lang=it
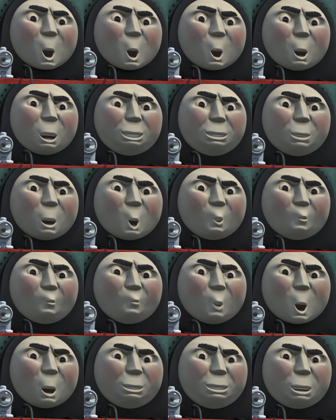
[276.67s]
Lo
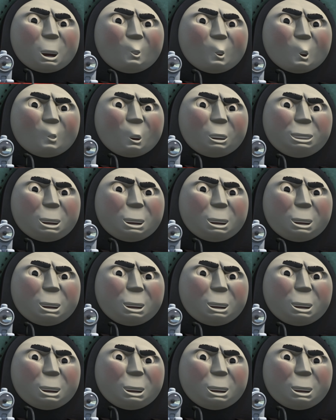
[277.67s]
sapevo che ce